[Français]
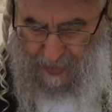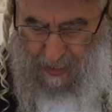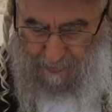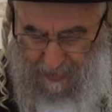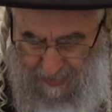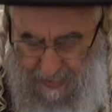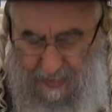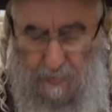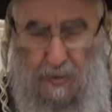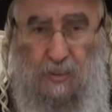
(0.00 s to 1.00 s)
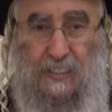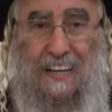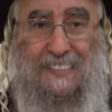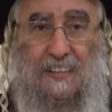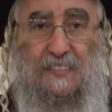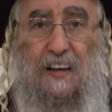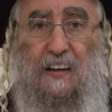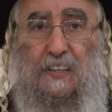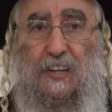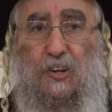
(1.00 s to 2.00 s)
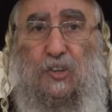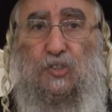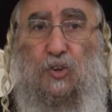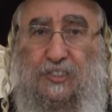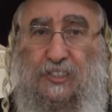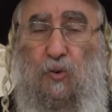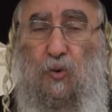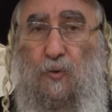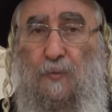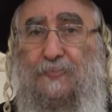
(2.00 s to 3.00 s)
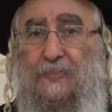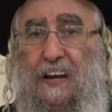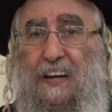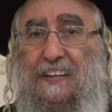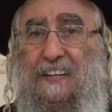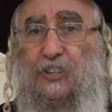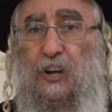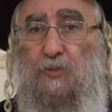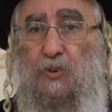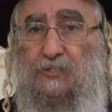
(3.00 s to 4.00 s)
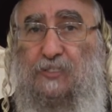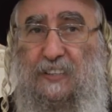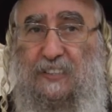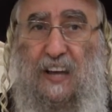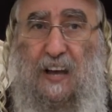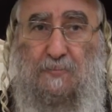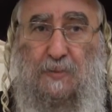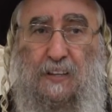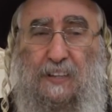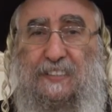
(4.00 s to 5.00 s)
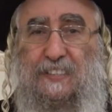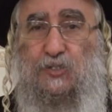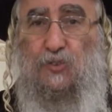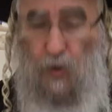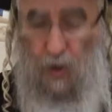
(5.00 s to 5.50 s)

précisément grâce à ça sortiront les Neshamot, les âmes qui sont